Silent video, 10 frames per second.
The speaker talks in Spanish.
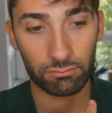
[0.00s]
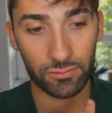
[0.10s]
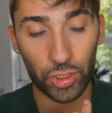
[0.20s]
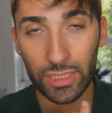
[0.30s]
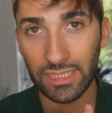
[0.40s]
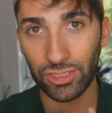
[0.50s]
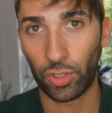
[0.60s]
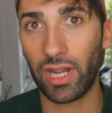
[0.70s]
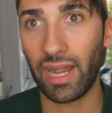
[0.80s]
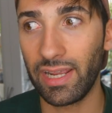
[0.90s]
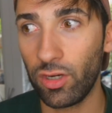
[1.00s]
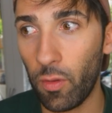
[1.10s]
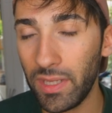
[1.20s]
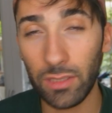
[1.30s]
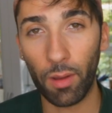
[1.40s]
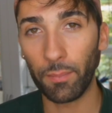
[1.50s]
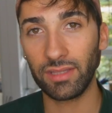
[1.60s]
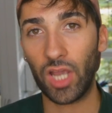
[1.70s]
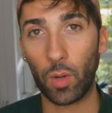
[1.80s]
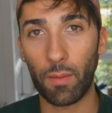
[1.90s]
yo que sé, sonreíros
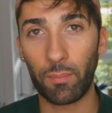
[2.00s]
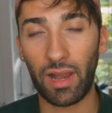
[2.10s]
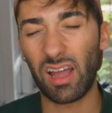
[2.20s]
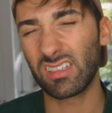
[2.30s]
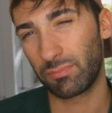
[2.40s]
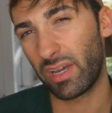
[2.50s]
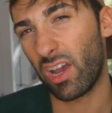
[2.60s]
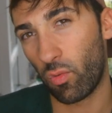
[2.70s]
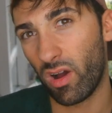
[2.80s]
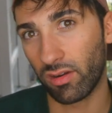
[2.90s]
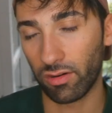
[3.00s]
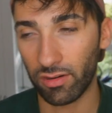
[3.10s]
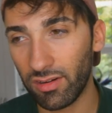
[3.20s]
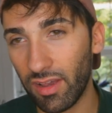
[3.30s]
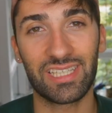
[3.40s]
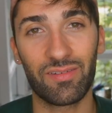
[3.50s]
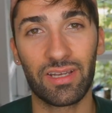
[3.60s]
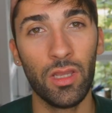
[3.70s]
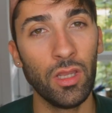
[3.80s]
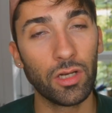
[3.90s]
mínimamente como en plan, vaya cuadro, ¿no? ¿Sabes?
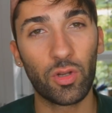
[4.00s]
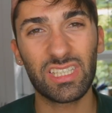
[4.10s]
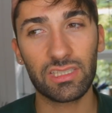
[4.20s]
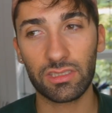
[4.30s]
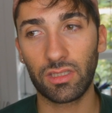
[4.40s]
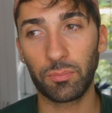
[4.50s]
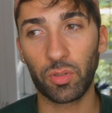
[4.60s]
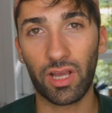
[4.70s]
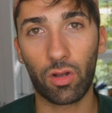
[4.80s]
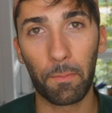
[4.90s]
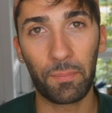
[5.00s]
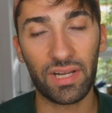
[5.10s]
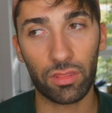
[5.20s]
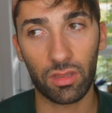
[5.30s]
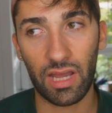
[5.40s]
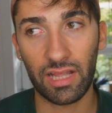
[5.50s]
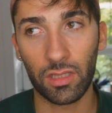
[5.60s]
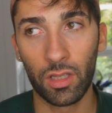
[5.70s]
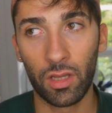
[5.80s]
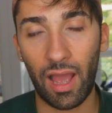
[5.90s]
No existe ese tipo de complicidad.
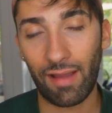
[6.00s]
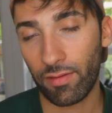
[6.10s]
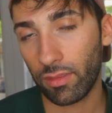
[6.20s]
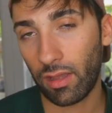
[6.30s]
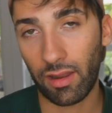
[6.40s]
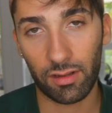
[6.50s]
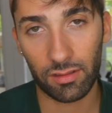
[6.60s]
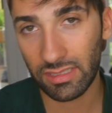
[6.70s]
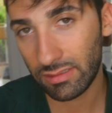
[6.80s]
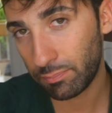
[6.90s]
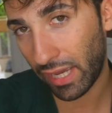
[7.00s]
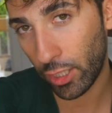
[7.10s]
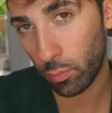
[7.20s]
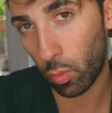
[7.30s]
A veces hay pequeños